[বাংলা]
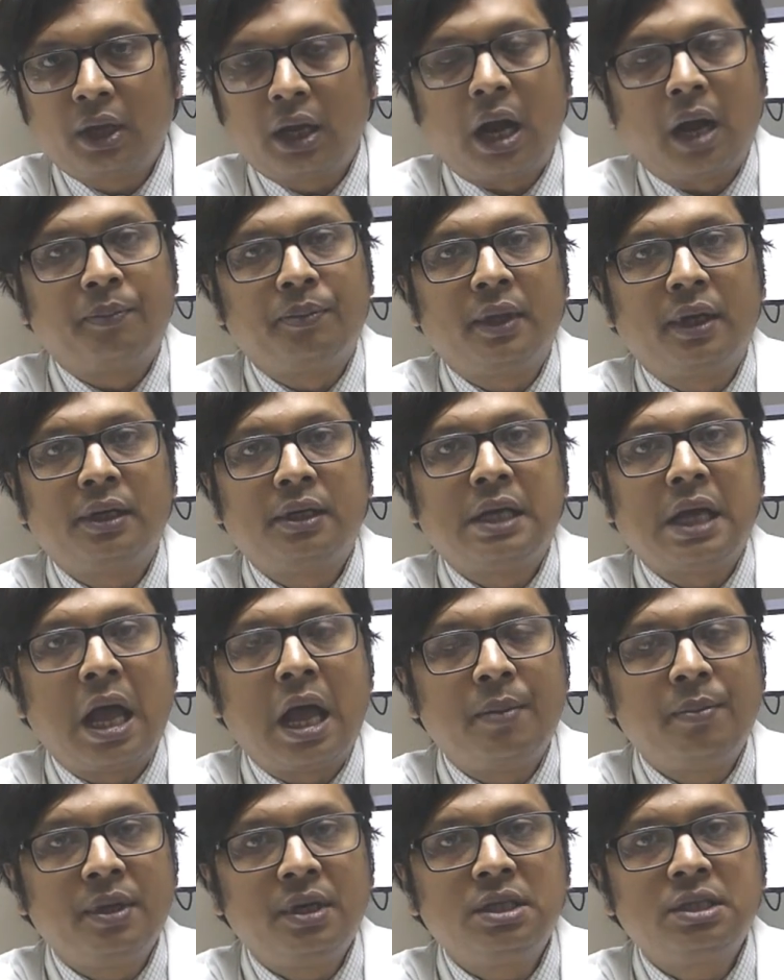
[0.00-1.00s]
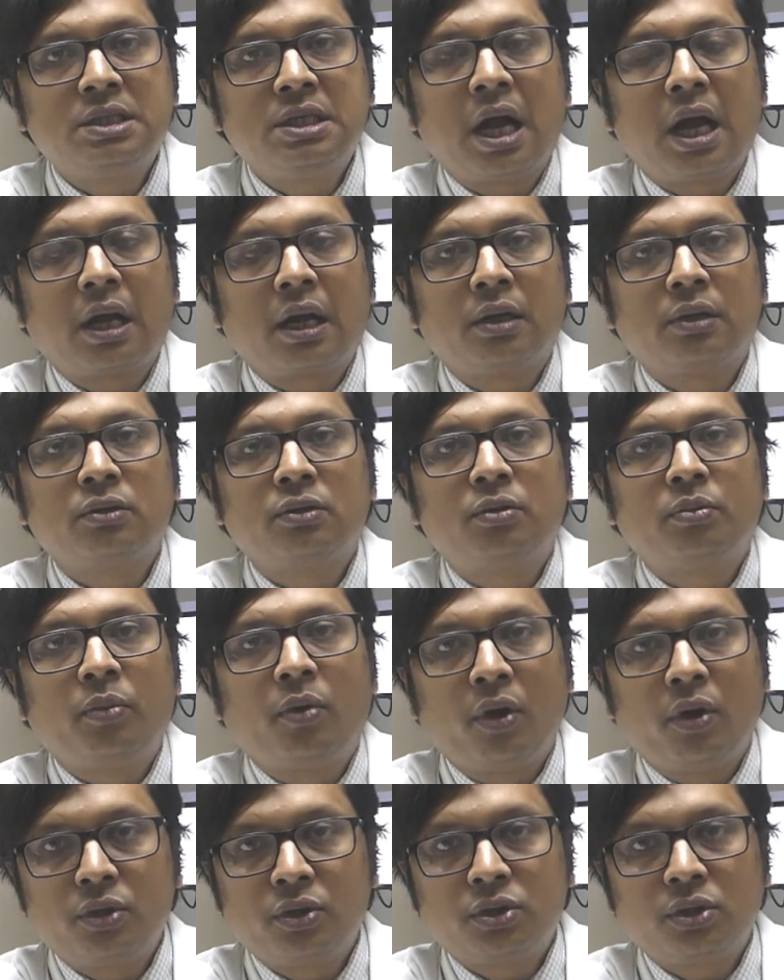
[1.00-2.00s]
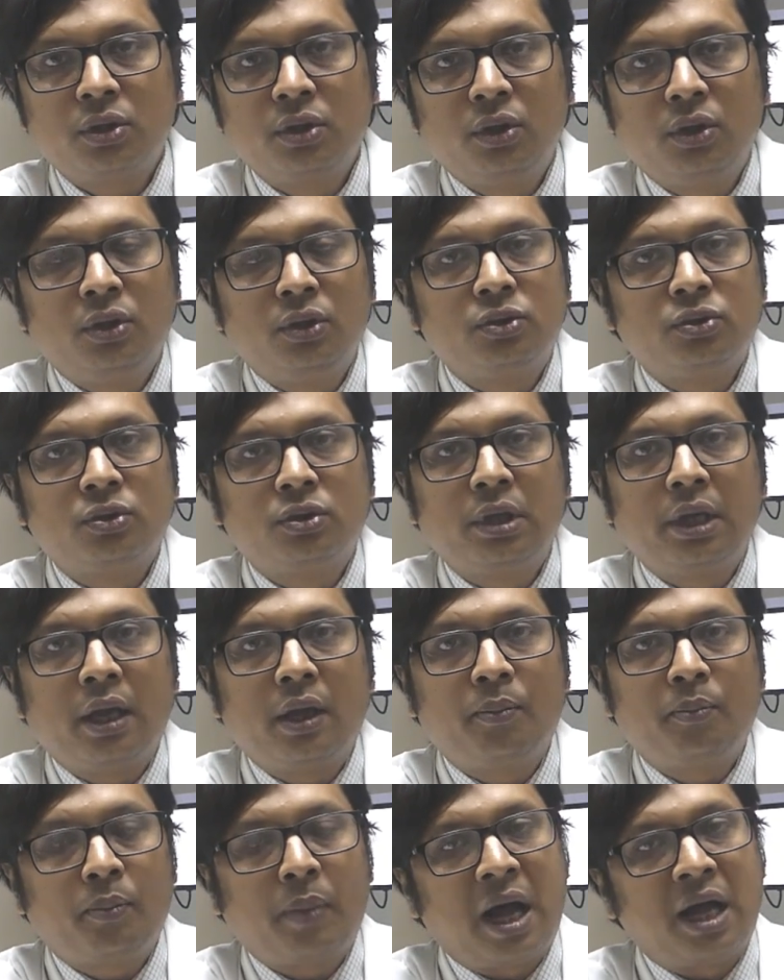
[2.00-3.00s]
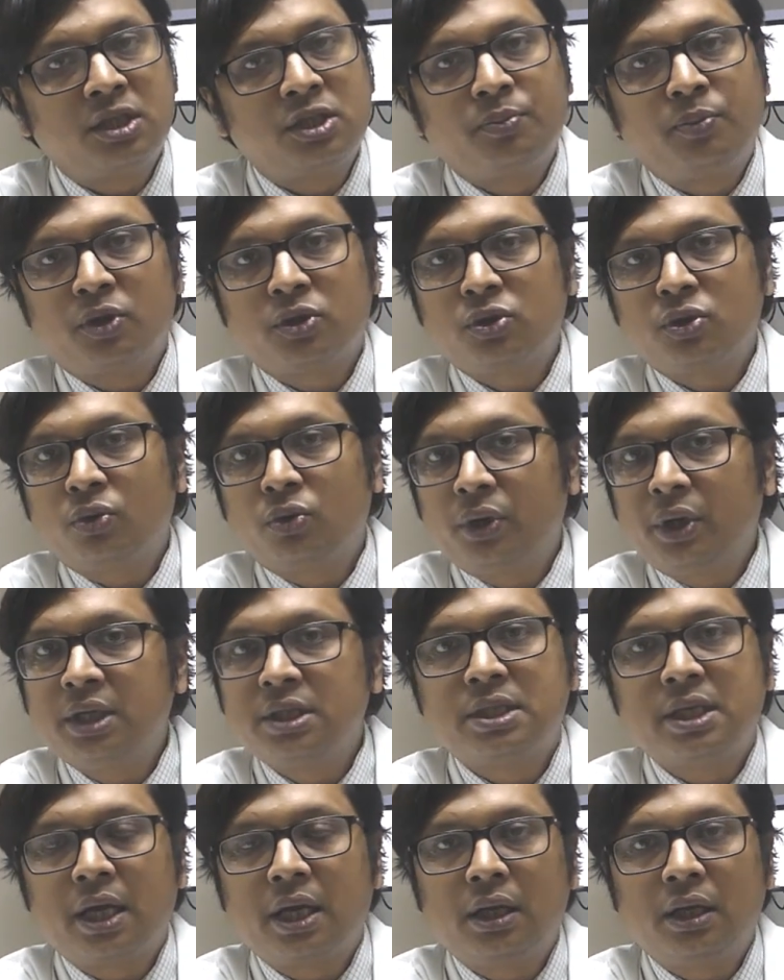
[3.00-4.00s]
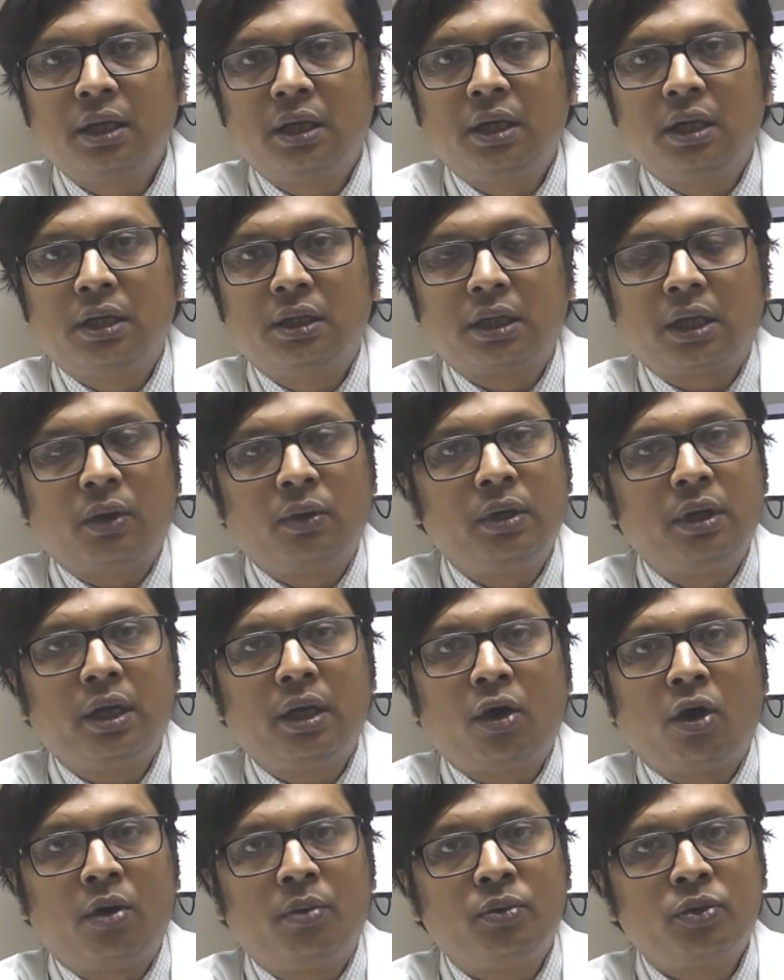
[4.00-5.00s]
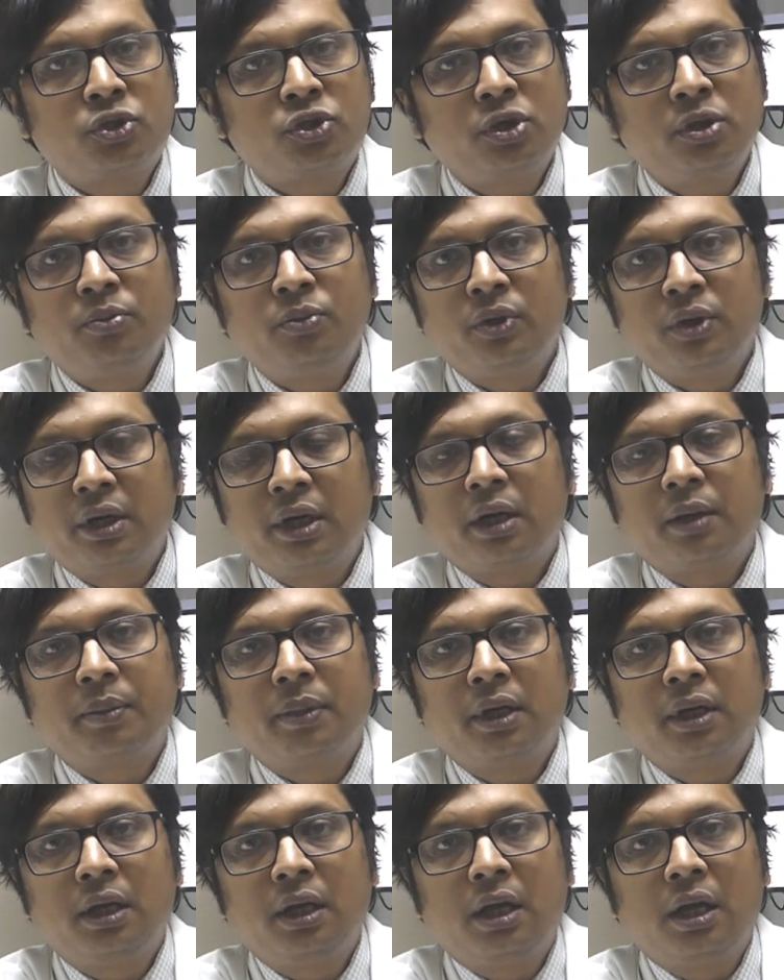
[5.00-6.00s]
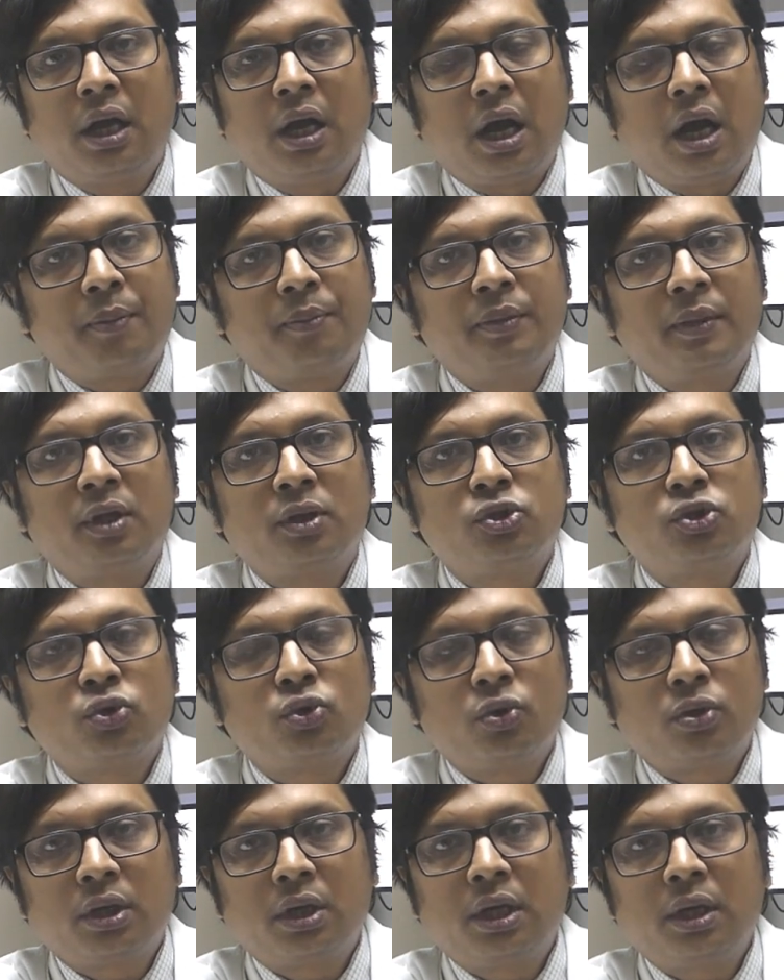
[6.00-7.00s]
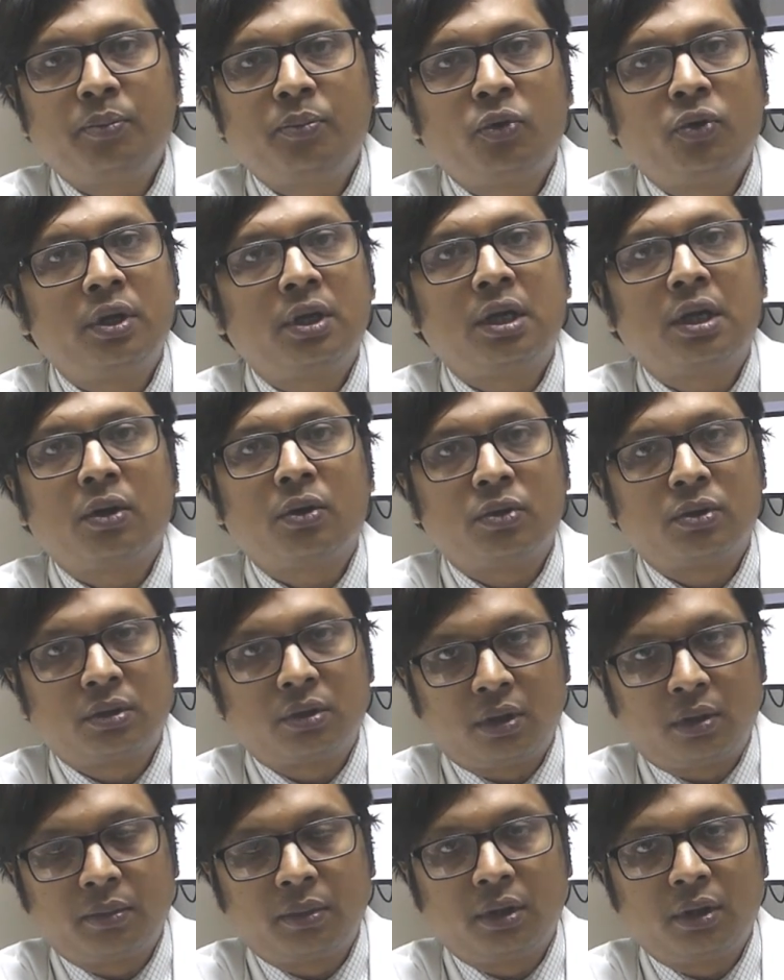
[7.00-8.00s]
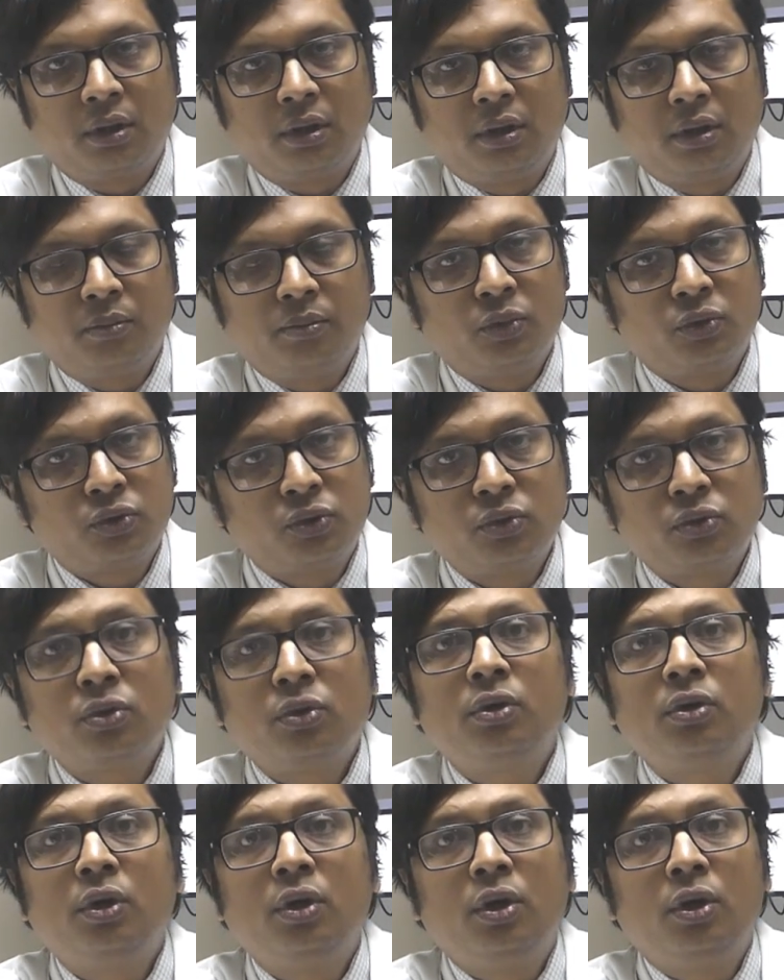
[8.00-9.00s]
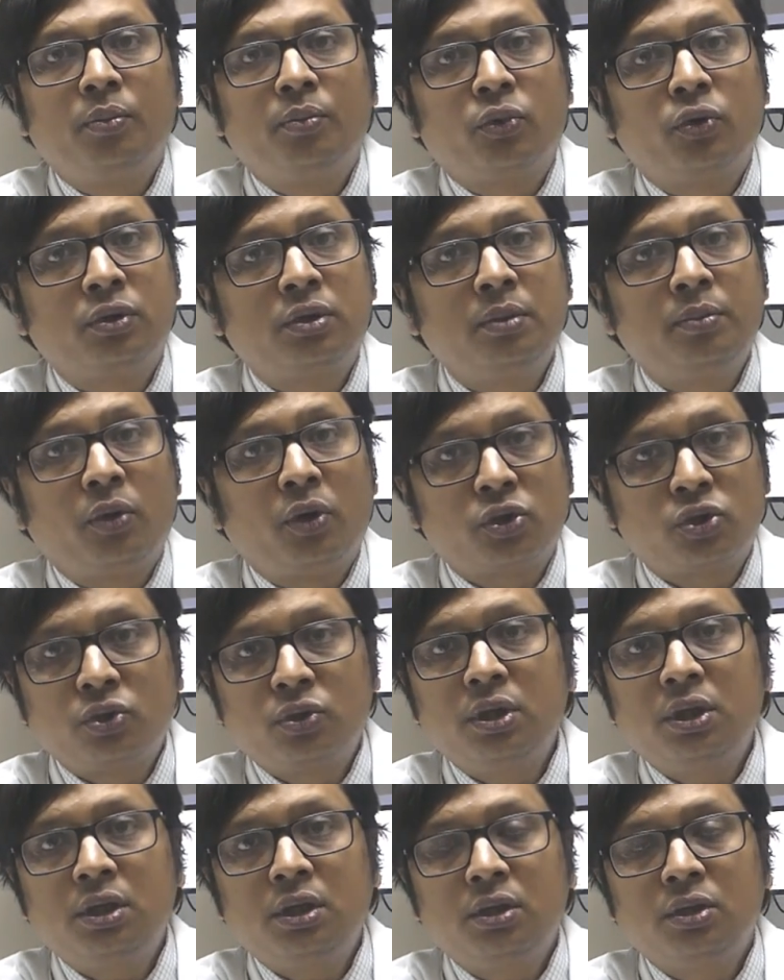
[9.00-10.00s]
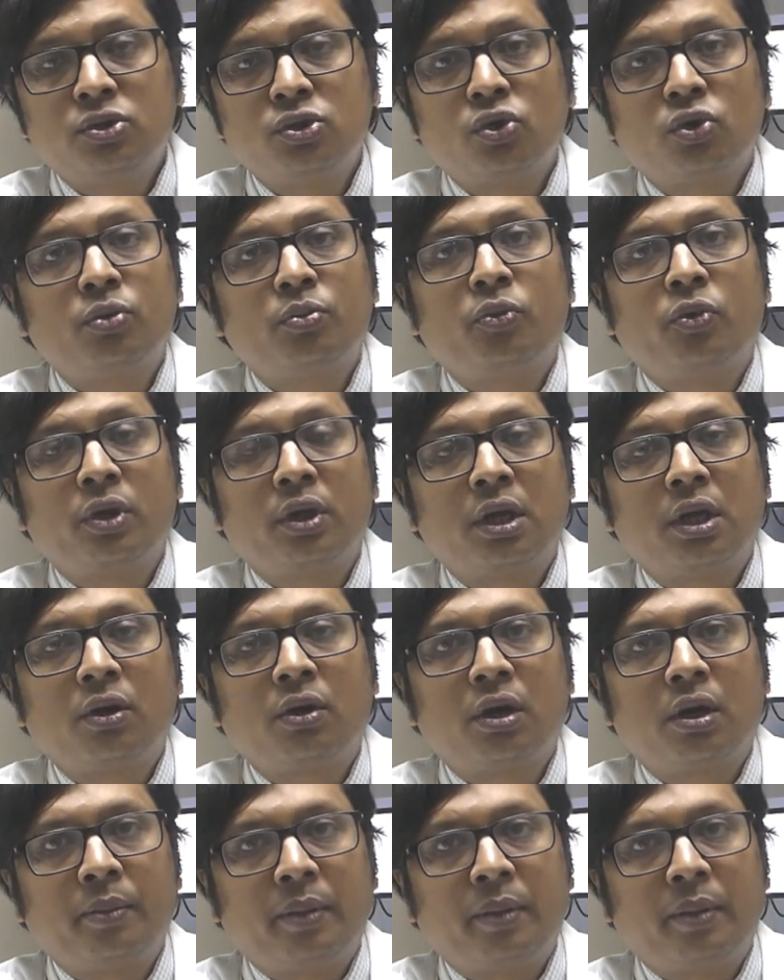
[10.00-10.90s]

আপনার ডায়াবেটিসে আক্রান্তর বয়স যদি পাঁচ বছর হয়ে যায় তাহলে অবশ্যই মনে রাখবেন আপনার চোখকে পরীক্ষা করতে হবে বস্তুত প্রতি বছরই চোখ পরীক্ষা করা